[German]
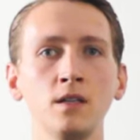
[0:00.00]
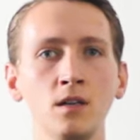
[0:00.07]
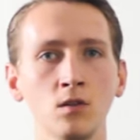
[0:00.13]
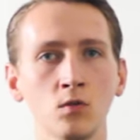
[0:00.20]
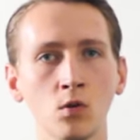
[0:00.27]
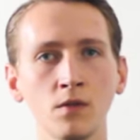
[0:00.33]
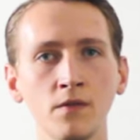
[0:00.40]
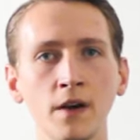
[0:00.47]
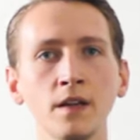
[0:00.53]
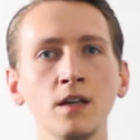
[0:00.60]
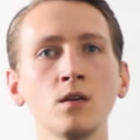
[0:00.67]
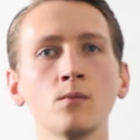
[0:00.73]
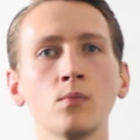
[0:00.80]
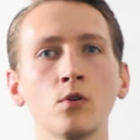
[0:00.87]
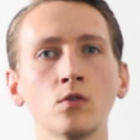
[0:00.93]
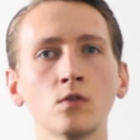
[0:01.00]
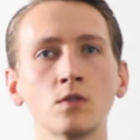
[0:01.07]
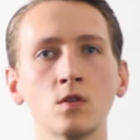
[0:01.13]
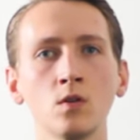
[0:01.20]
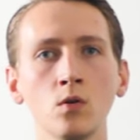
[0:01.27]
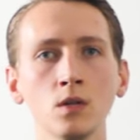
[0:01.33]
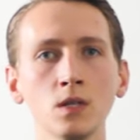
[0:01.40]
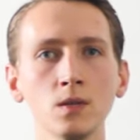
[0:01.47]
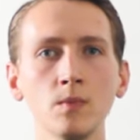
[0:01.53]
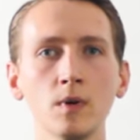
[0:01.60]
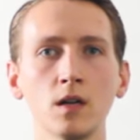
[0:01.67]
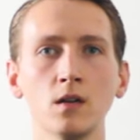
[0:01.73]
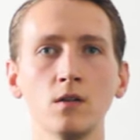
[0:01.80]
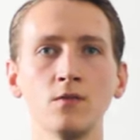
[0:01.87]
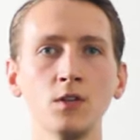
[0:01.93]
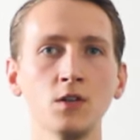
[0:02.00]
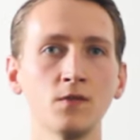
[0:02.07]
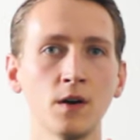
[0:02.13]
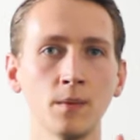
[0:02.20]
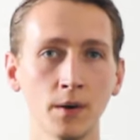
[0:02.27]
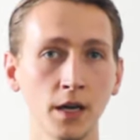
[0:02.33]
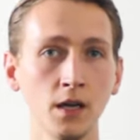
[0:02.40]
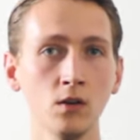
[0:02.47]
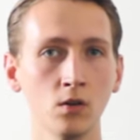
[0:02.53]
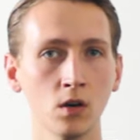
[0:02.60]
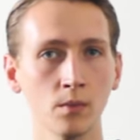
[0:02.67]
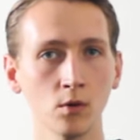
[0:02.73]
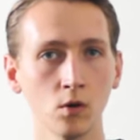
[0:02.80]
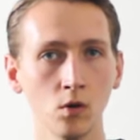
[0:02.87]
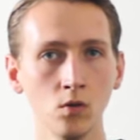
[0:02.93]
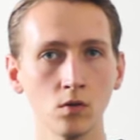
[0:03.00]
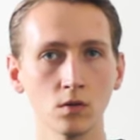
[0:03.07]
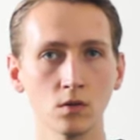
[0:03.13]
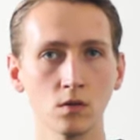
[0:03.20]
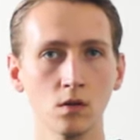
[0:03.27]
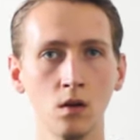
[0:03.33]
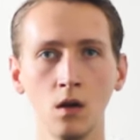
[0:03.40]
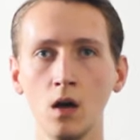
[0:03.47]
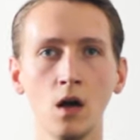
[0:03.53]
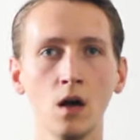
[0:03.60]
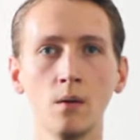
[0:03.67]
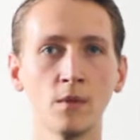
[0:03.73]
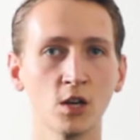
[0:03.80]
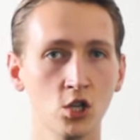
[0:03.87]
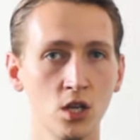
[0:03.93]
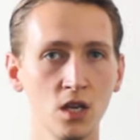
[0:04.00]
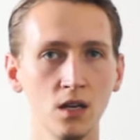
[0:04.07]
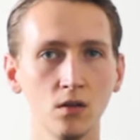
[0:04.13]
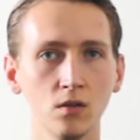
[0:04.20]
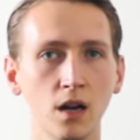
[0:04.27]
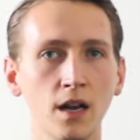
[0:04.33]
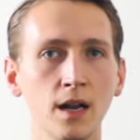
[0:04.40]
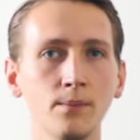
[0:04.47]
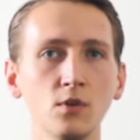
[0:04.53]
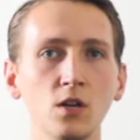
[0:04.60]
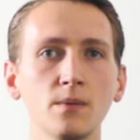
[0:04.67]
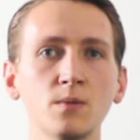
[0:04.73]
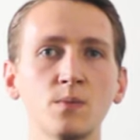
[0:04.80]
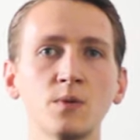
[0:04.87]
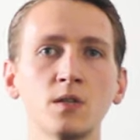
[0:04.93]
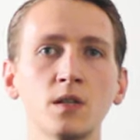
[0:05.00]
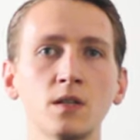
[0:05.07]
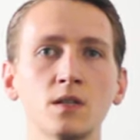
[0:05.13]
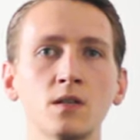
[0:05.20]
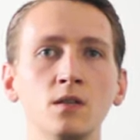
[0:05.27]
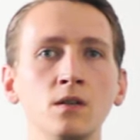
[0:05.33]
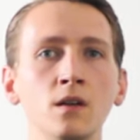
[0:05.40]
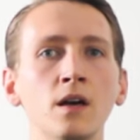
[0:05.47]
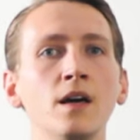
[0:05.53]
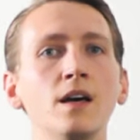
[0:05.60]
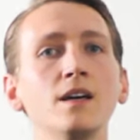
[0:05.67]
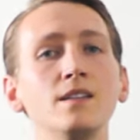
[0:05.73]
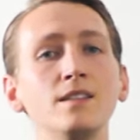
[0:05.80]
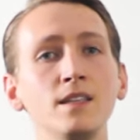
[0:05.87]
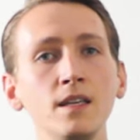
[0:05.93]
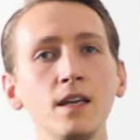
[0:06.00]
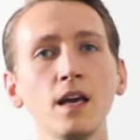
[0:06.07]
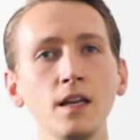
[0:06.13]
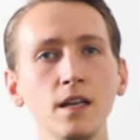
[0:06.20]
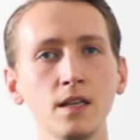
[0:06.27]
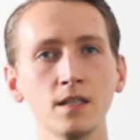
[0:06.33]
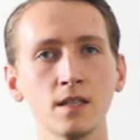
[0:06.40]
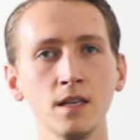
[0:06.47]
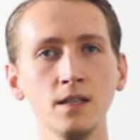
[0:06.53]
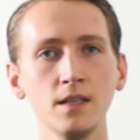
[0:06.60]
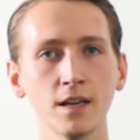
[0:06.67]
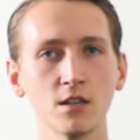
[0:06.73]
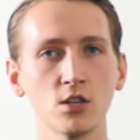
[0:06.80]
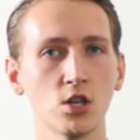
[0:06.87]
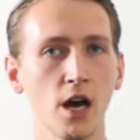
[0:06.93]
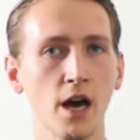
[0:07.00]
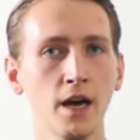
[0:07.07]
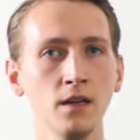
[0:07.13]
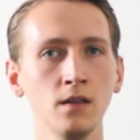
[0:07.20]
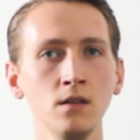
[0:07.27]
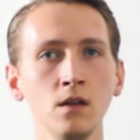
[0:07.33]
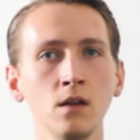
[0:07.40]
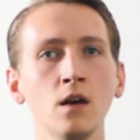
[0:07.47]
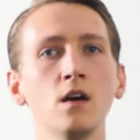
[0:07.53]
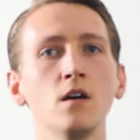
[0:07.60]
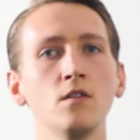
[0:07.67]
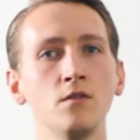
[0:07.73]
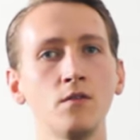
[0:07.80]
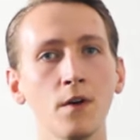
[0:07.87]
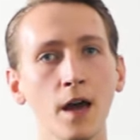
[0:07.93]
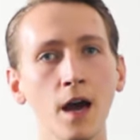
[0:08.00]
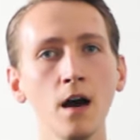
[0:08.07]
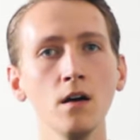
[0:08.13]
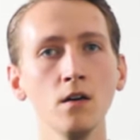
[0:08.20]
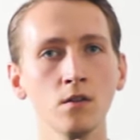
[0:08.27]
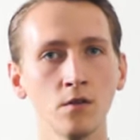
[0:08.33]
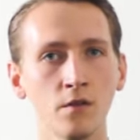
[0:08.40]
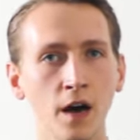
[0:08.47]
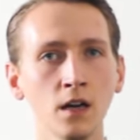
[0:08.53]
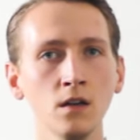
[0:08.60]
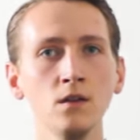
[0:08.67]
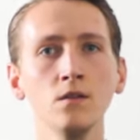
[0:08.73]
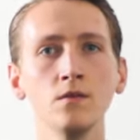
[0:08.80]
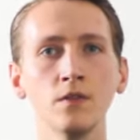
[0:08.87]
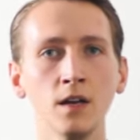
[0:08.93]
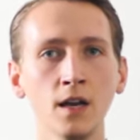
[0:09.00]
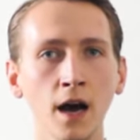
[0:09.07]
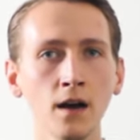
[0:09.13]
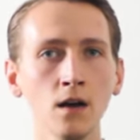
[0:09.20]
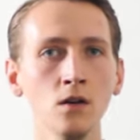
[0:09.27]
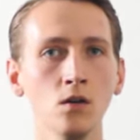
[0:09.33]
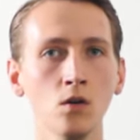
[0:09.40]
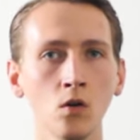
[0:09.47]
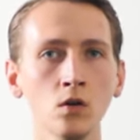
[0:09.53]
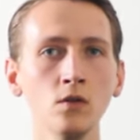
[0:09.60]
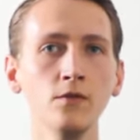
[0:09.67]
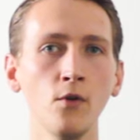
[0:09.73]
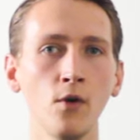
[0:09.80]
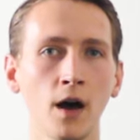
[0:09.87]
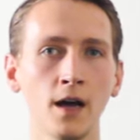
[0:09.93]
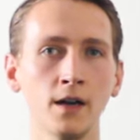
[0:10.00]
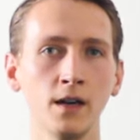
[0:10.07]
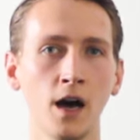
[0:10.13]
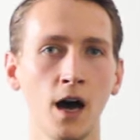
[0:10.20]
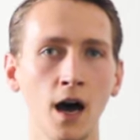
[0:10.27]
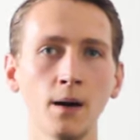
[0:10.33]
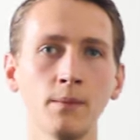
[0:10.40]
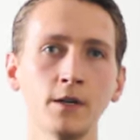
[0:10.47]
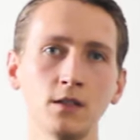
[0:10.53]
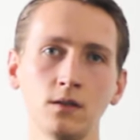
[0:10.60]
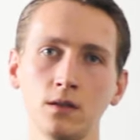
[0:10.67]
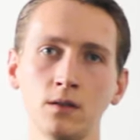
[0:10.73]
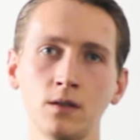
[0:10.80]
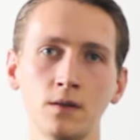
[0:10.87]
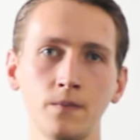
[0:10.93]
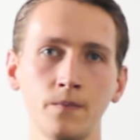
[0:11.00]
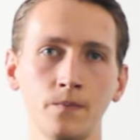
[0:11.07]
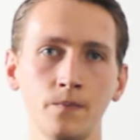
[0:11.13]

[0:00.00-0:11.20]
die die notwendigen Produktionsmittel wie Fabriken oder Büros, Maschinen oder Laptops besitzen, diejenigen sind, die entscheiden, wer, wann, wie lange und woran arbeitet.